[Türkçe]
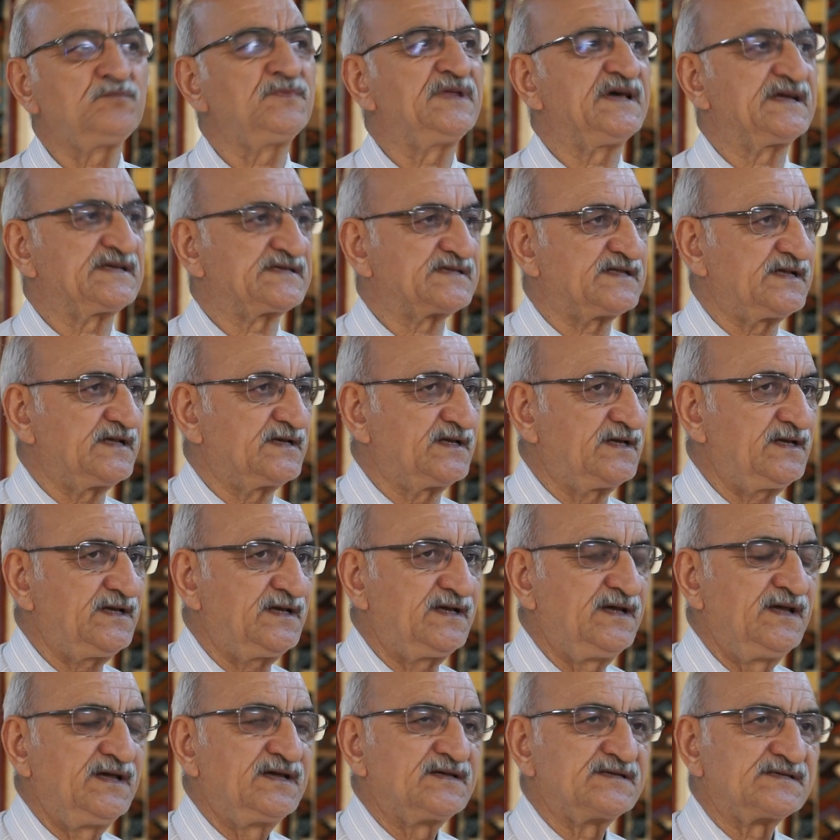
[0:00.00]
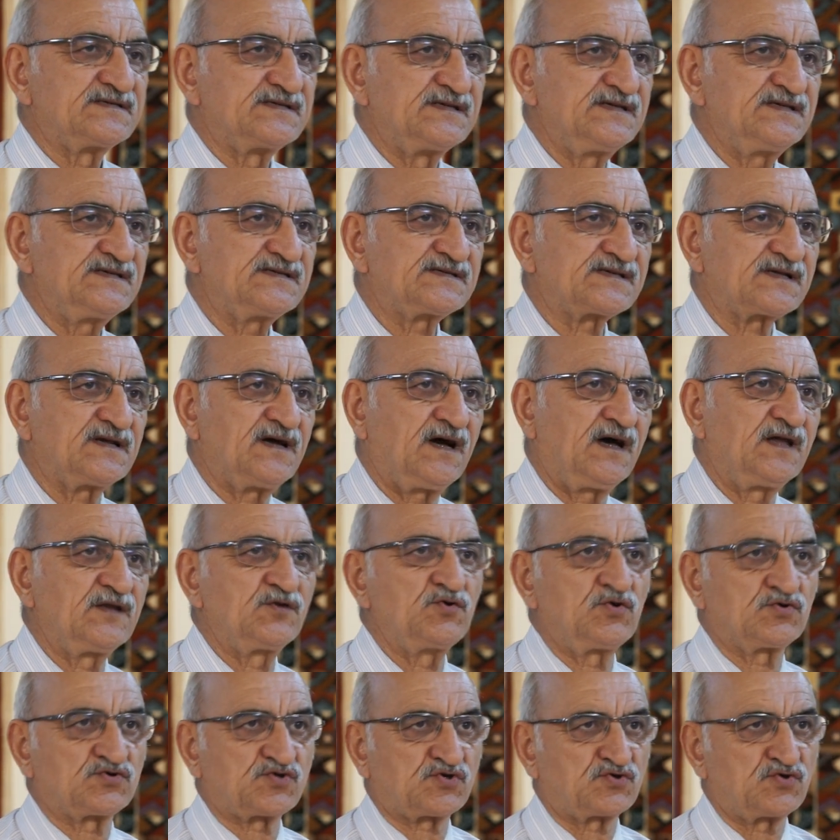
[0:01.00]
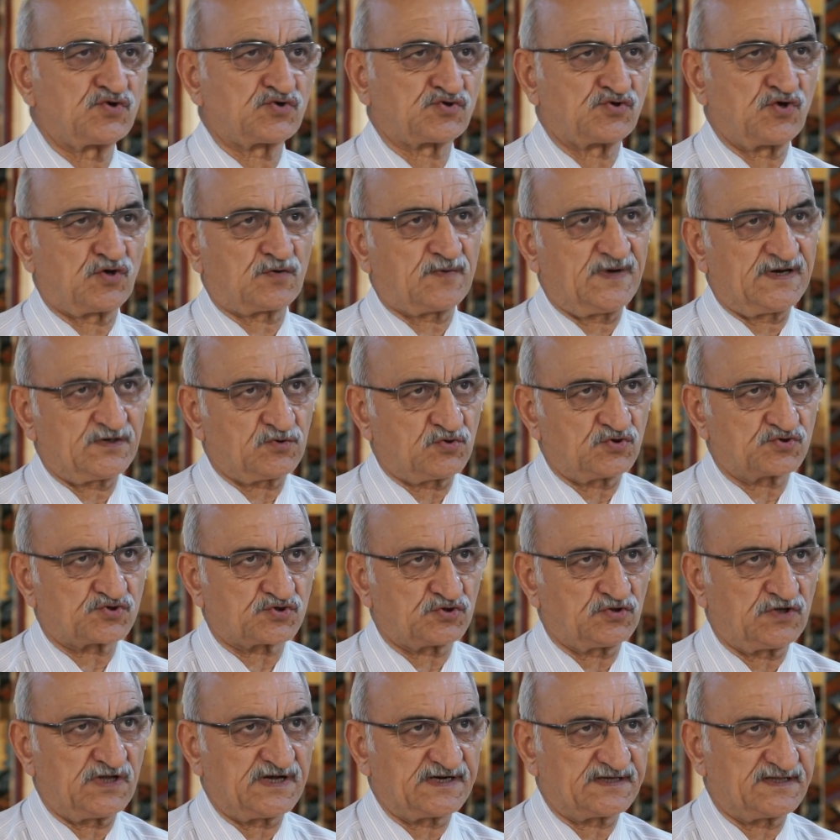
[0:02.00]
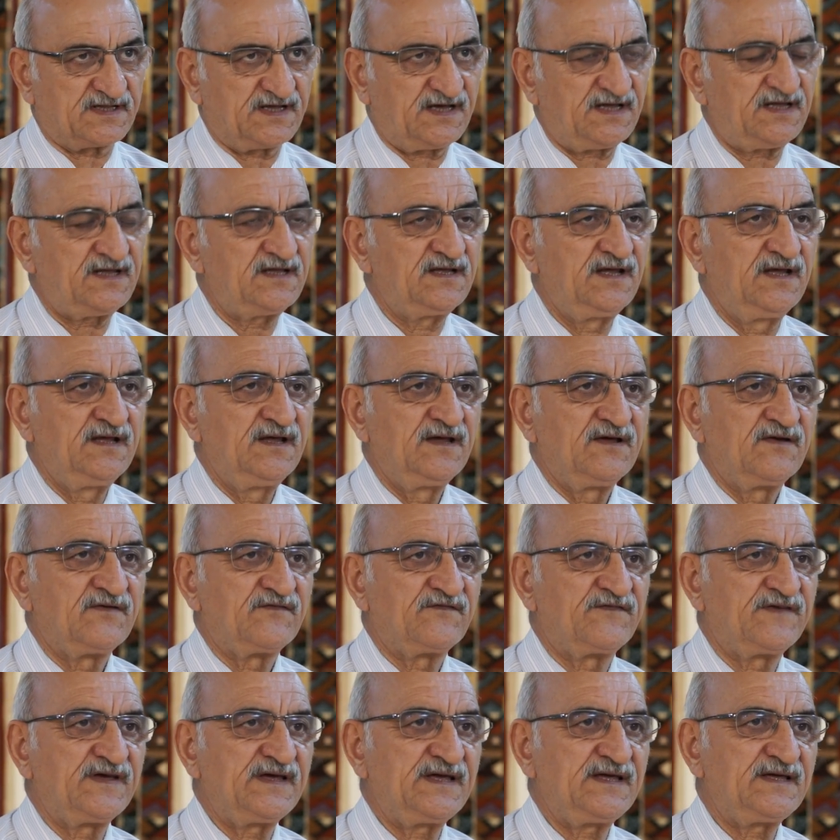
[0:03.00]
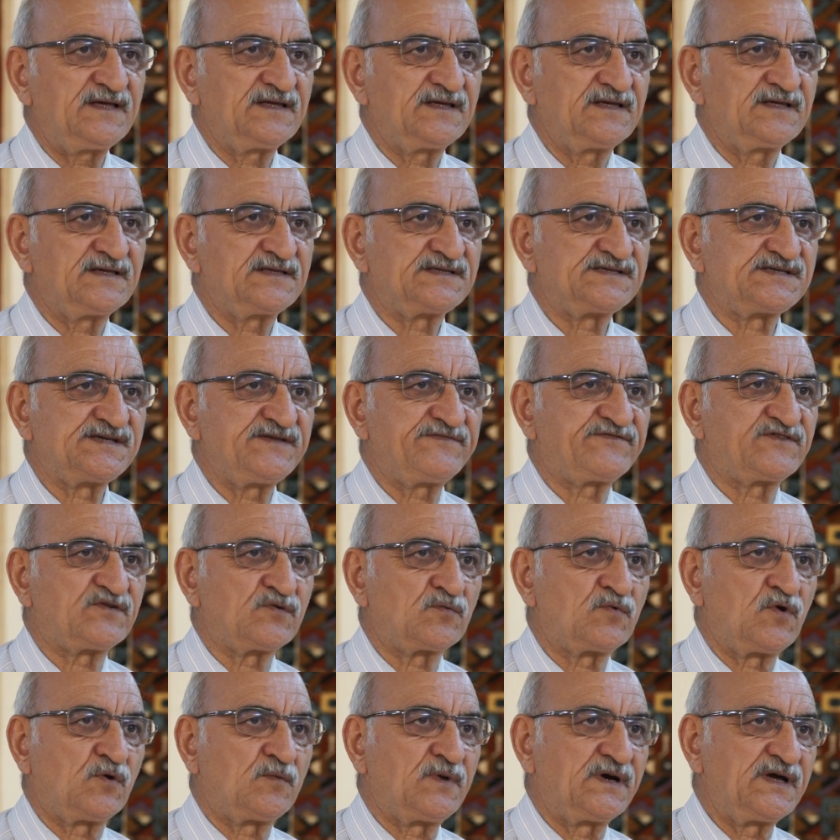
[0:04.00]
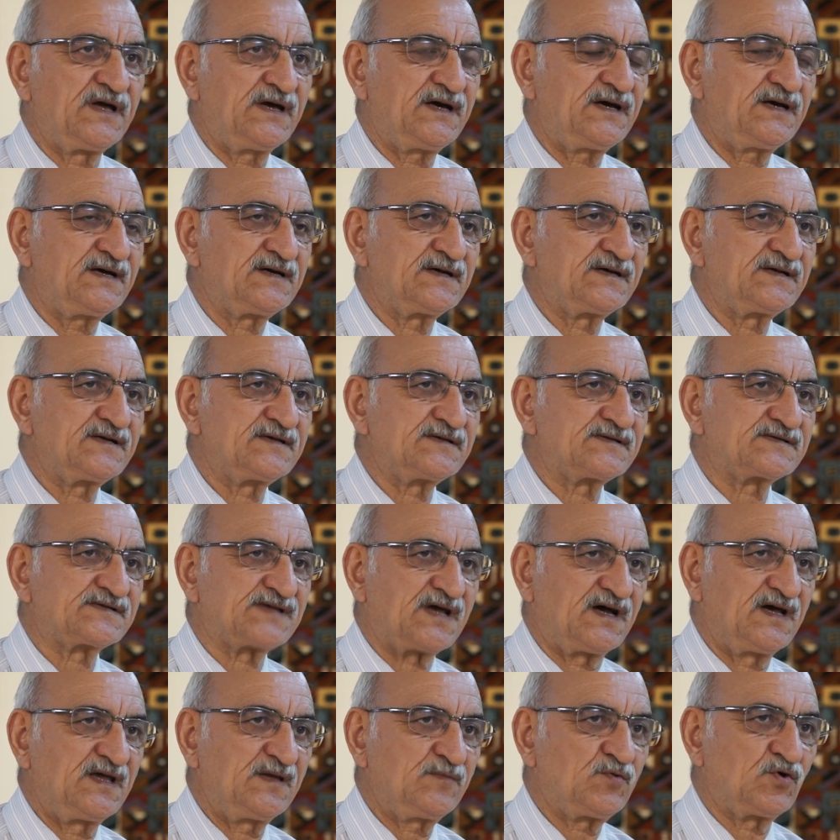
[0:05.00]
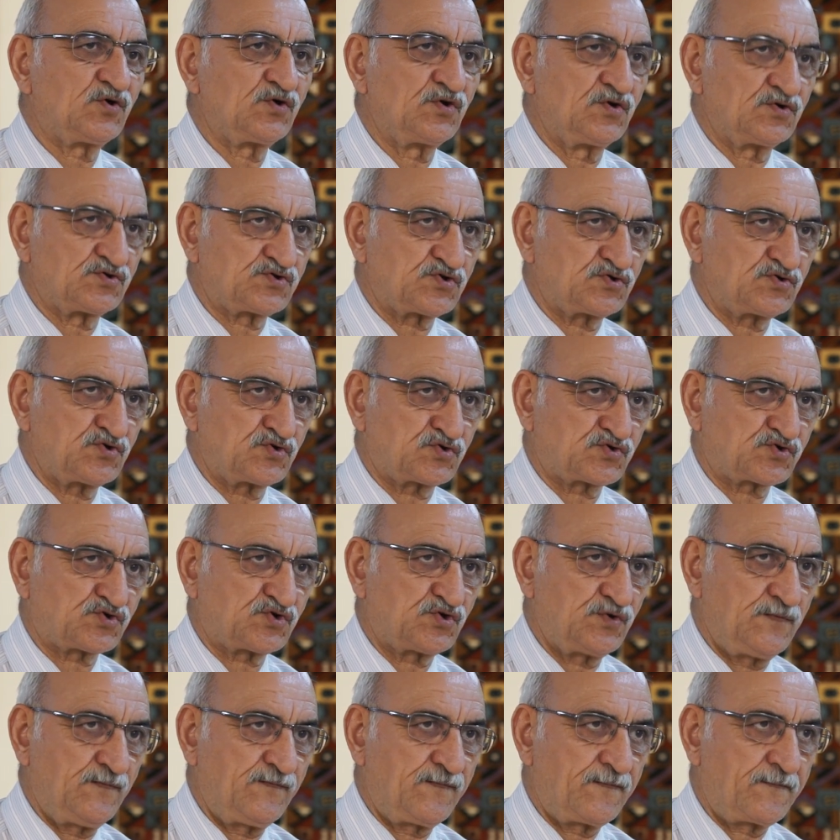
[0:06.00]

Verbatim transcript: tüm dersleri siz alıyorsunuz normal koşullarda ve çift diplomaya sahip oluyorsunuz.